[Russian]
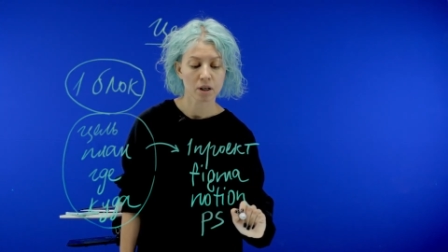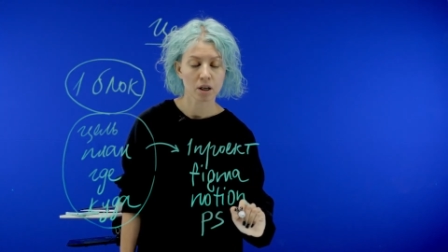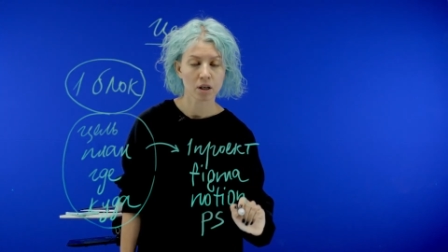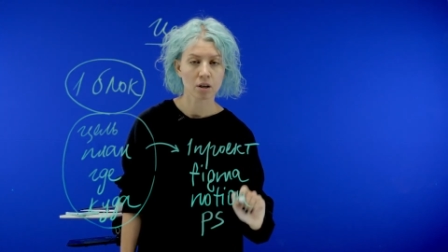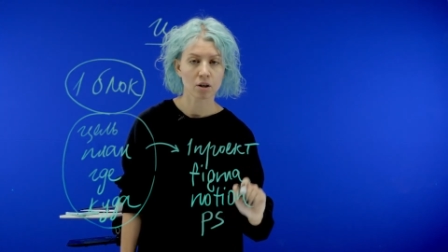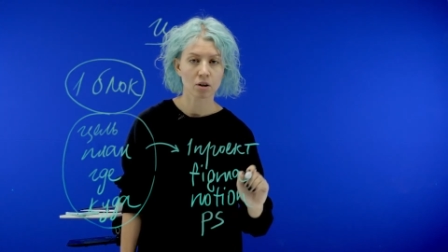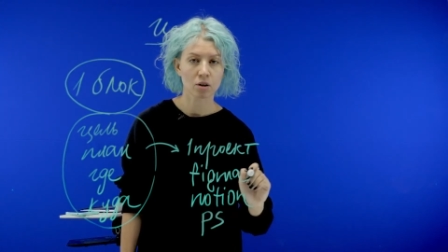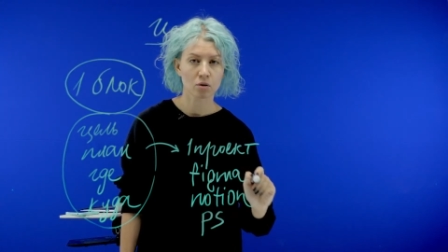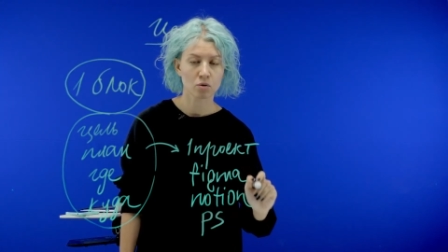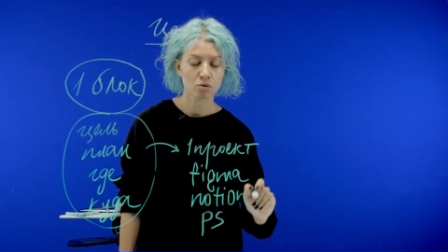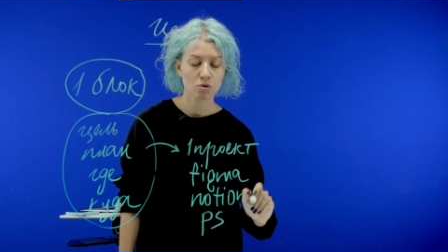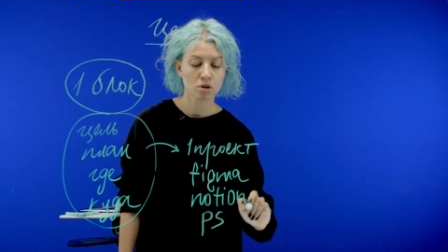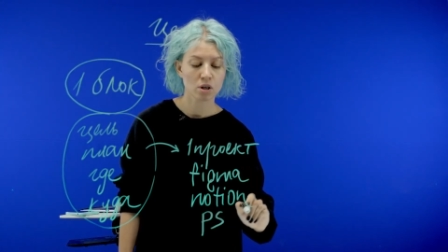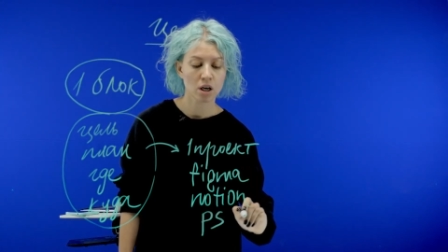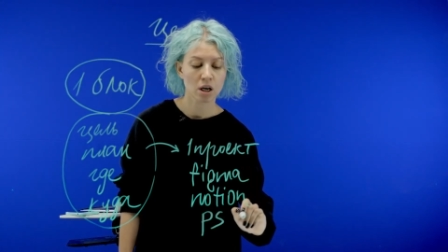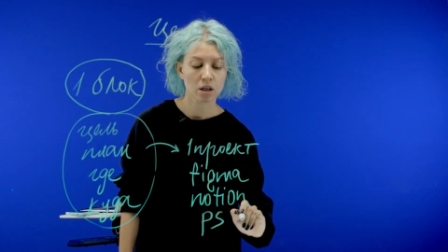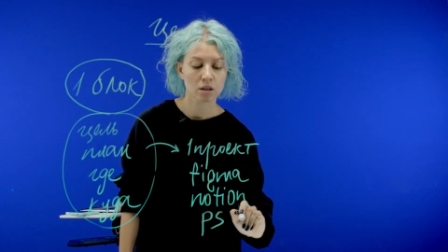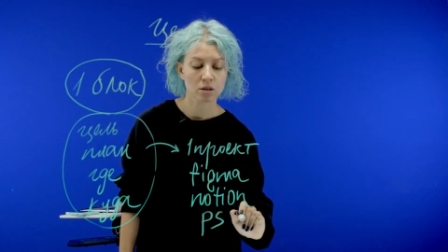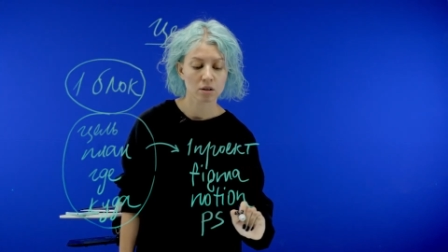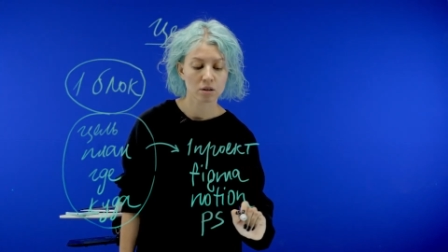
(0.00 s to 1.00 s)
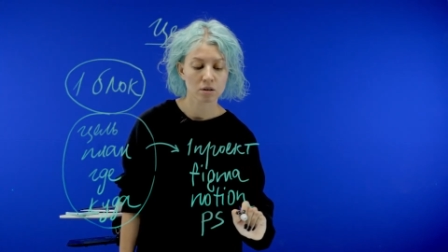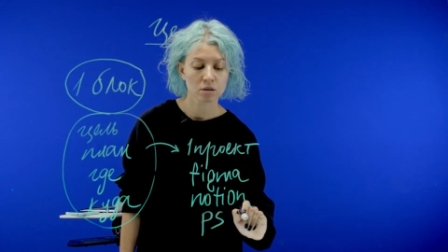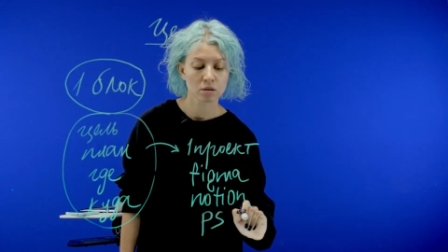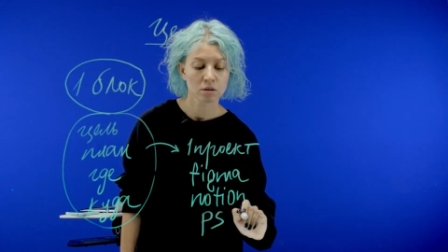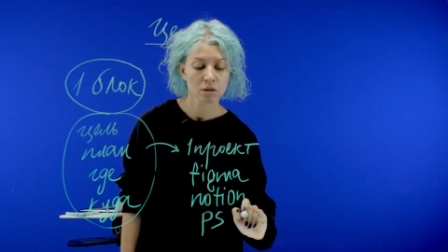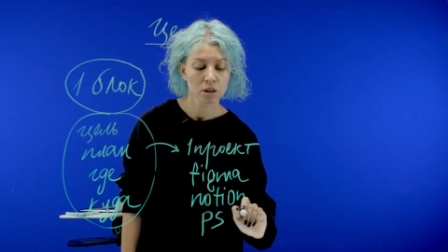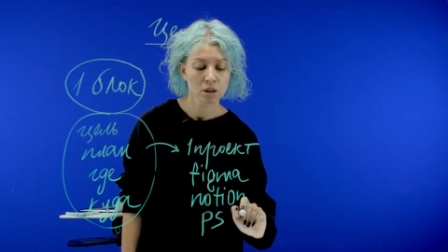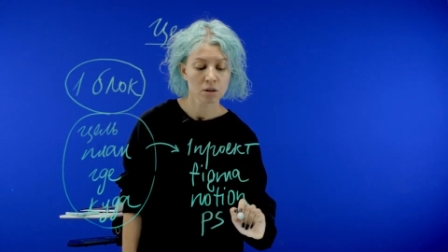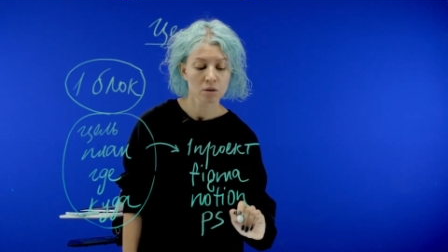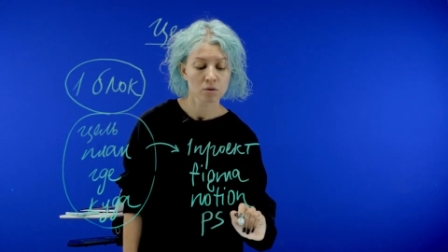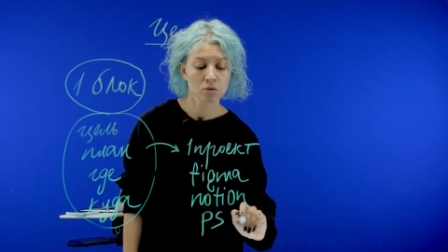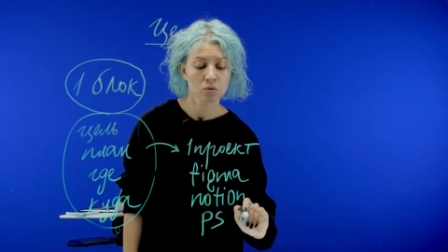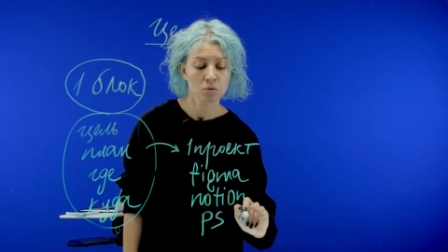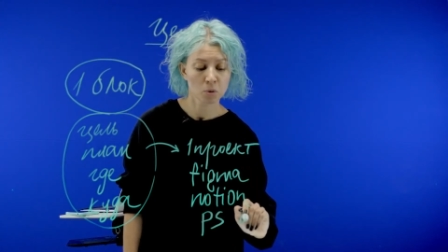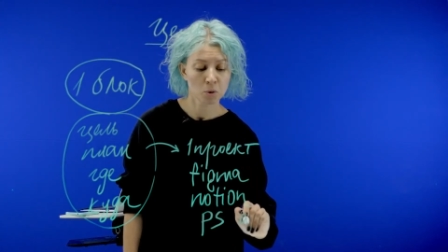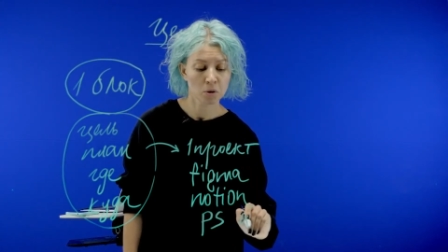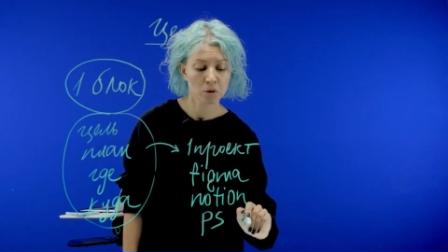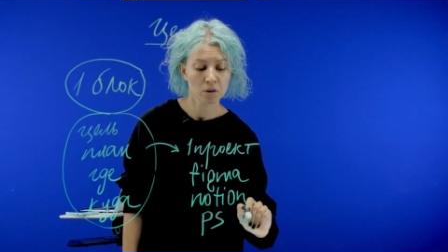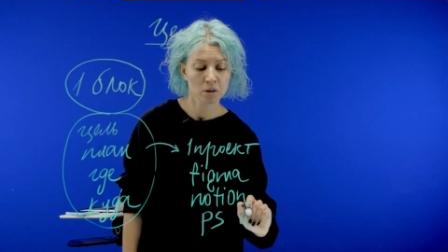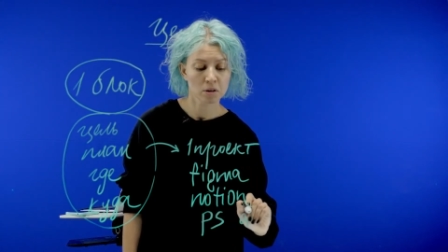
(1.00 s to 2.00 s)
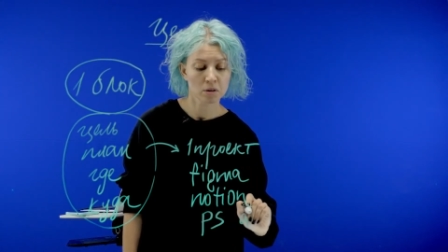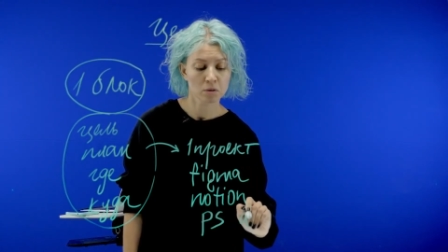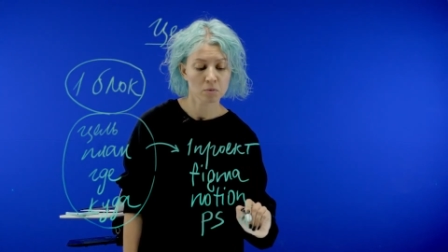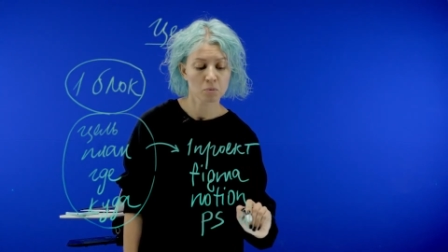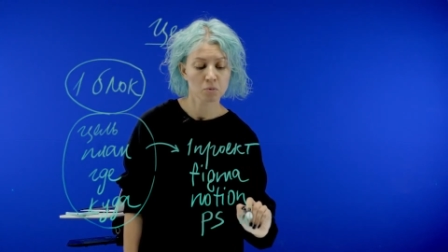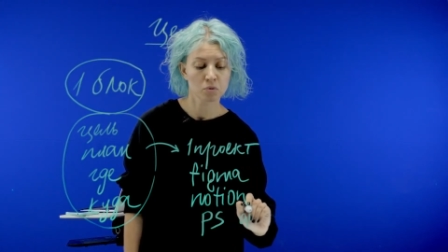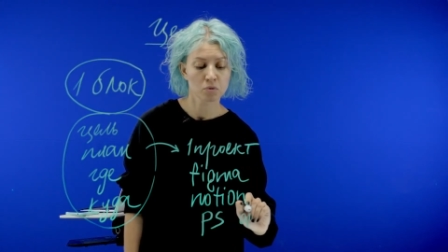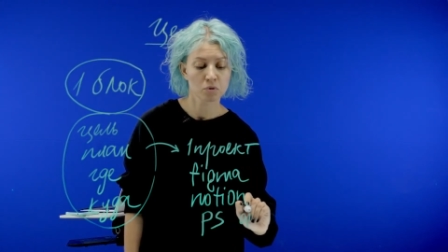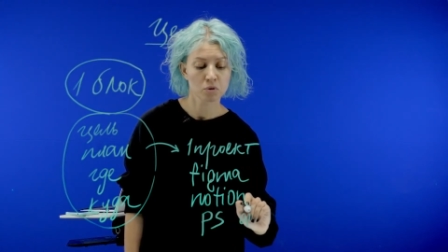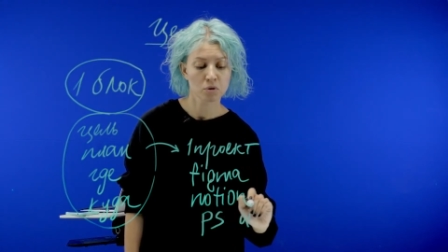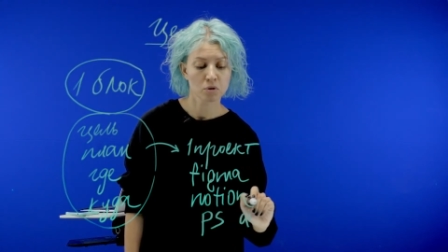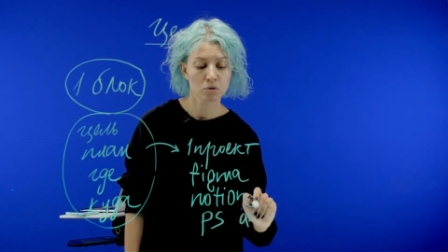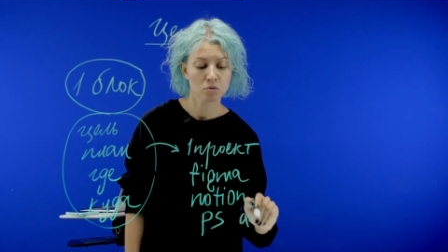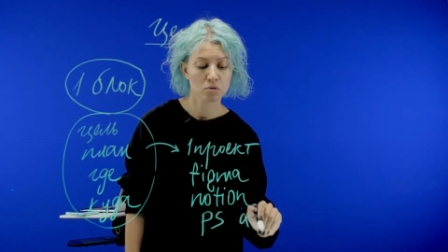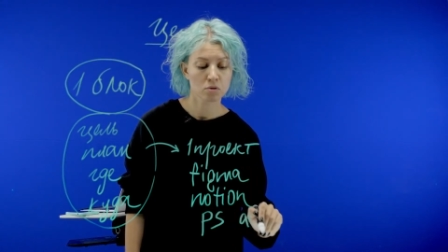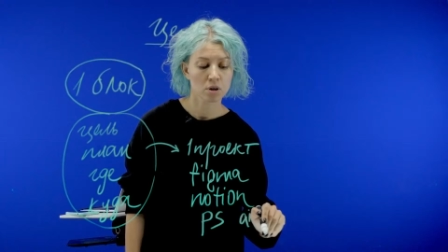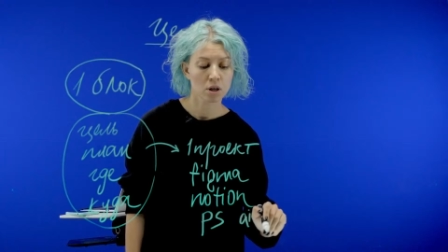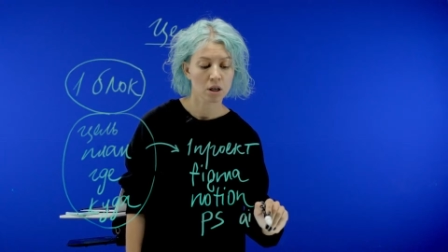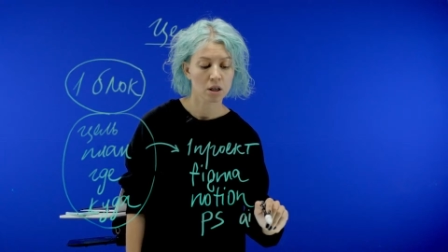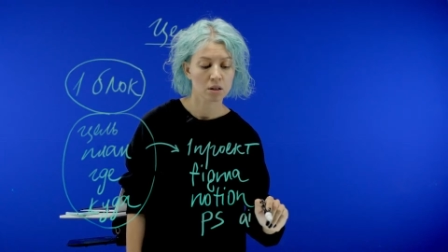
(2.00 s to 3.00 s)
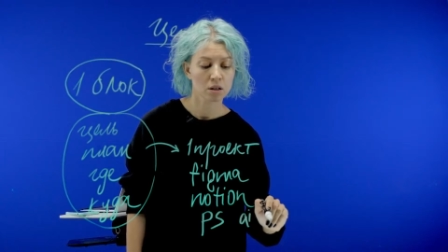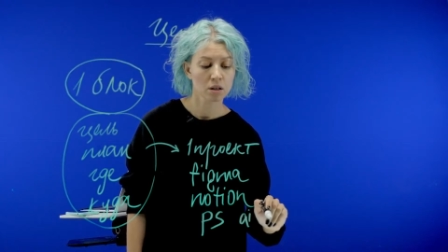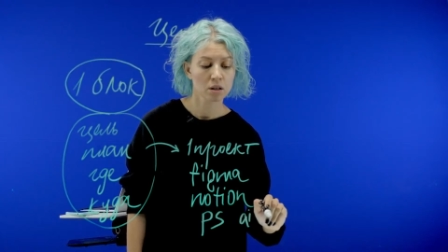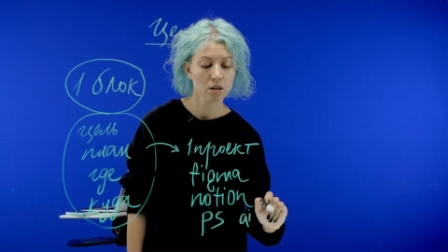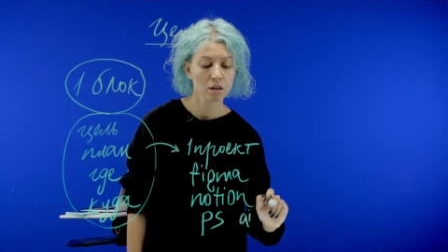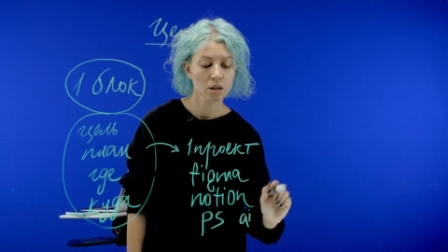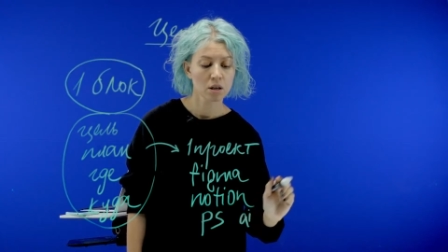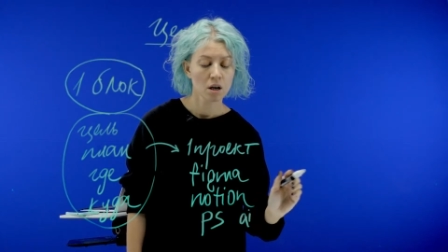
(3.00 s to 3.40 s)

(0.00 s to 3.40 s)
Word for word: или иллюстратор, то это будет иллюстратор.